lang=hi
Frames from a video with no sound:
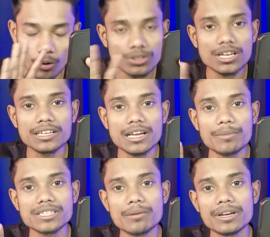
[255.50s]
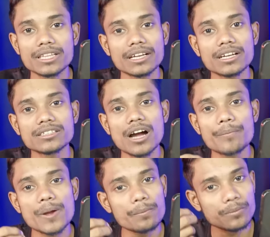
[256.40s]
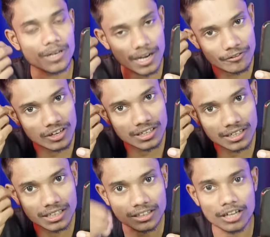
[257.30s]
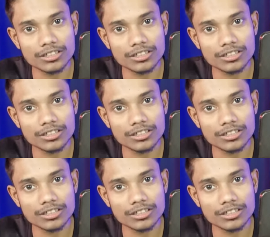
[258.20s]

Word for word: बहुत सारे गेम ऐसा मैंने देखा जहाँ पे आप रेफर करके